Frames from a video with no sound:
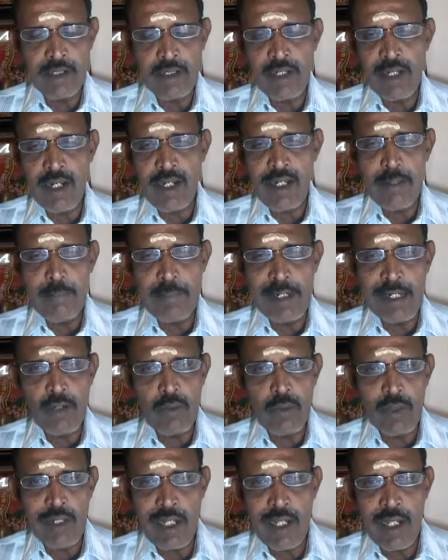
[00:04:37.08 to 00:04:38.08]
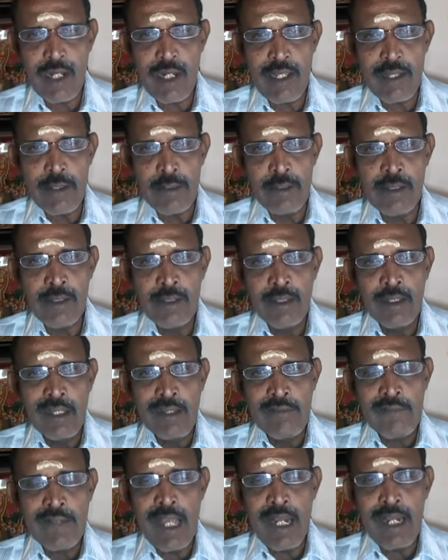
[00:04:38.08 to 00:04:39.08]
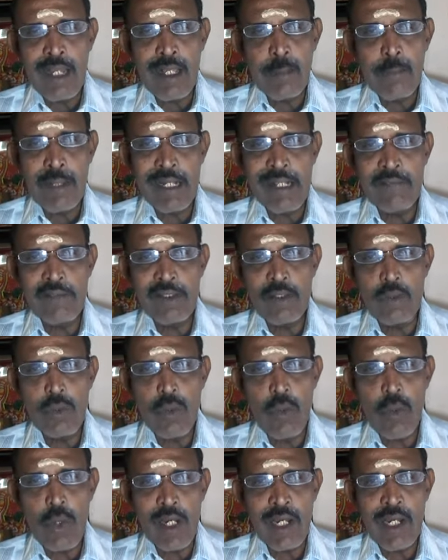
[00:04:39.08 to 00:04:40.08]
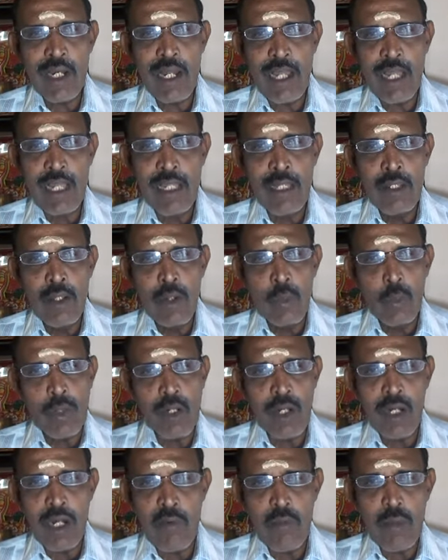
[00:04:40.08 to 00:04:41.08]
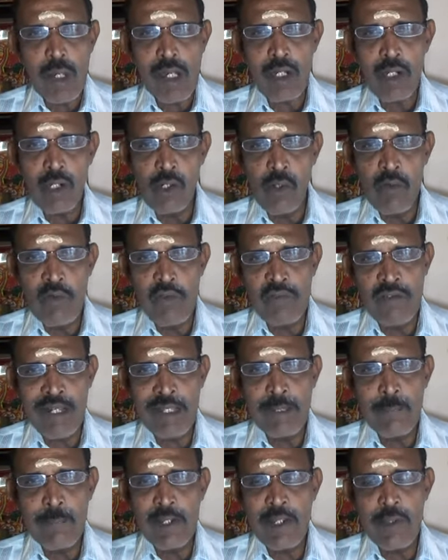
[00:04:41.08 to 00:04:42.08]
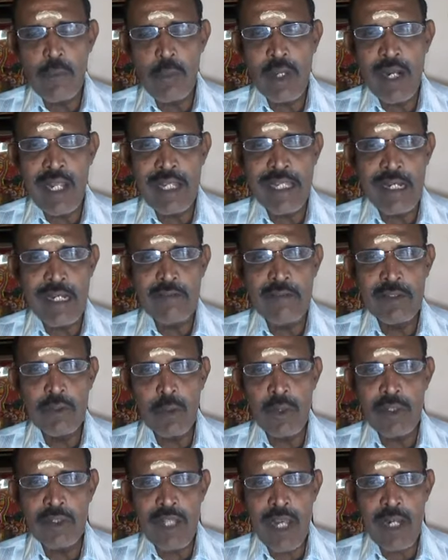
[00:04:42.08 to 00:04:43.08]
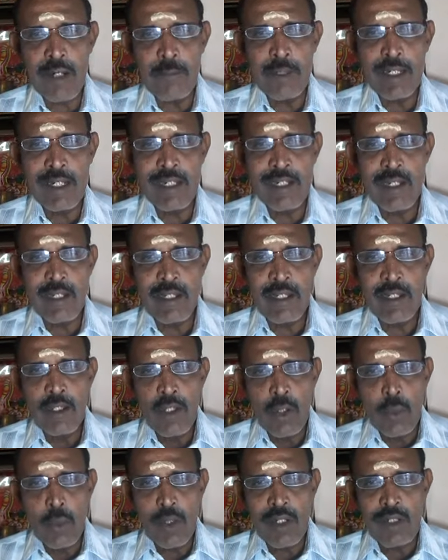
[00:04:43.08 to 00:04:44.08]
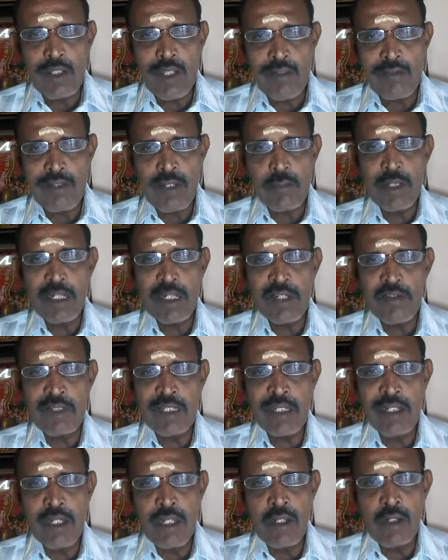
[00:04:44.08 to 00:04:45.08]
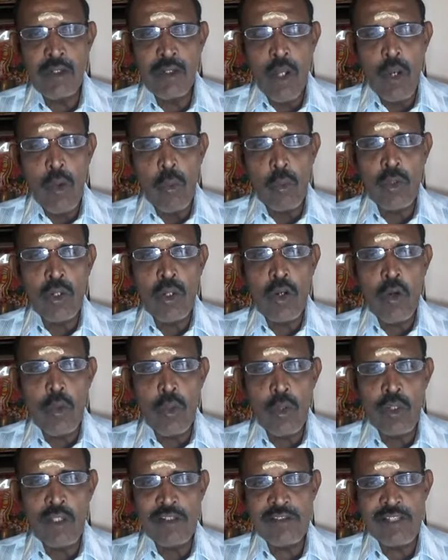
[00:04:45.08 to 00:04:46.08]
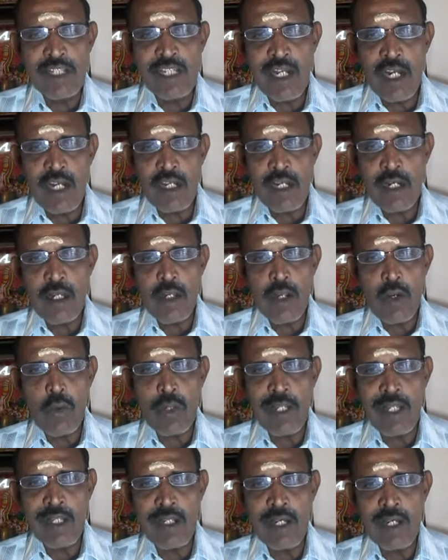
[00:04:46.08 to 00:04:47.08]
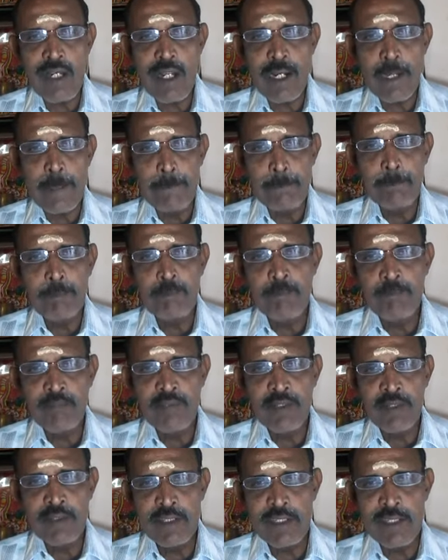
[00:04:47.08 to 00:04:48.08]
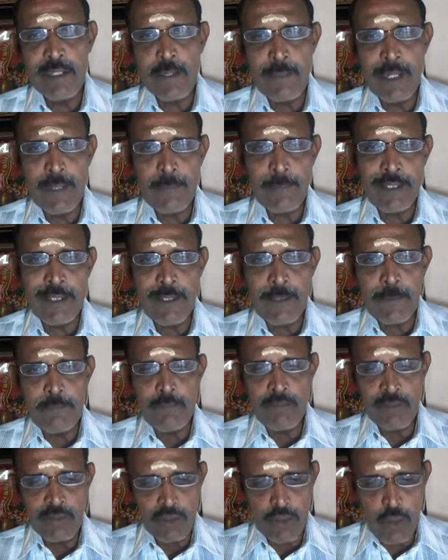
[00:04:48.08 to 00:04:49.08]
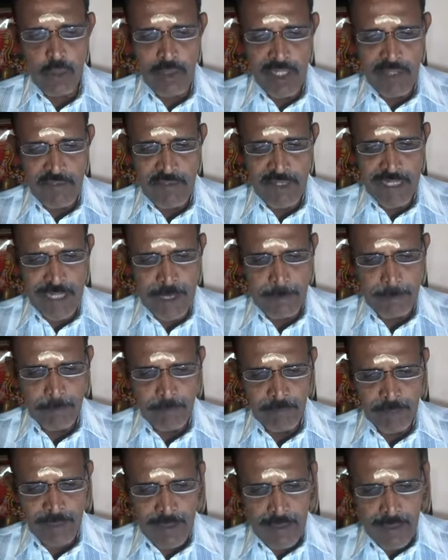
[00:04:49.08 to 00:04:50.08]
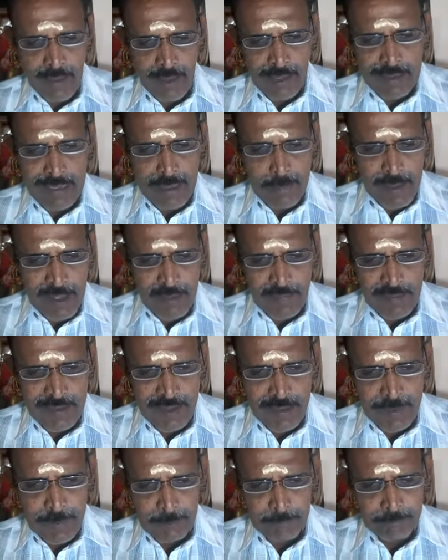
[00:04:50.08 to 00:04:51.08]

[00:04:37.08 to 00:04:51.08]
கடலை அப்படின்னா கொண்டைக்கடலை வியாழக்கிழமைக்கு வந்து குரு வரையில் ஒரு கிலோவோ அரை கிலோவோ வாங்கி போய் ஒரு ஐயருக்கு வந்து ஒரு தானம் பண்ணிவிட்டு ஒரு தரிசனம் பண்ணிட்டு வந்தீங்கன்னா உங்களுக்கு குருதிசையினால் நடக்கக்கூடிய இன்னல்கள் தீரும் என்பது ஜோதிட விதி அதே மாதிரி வந்து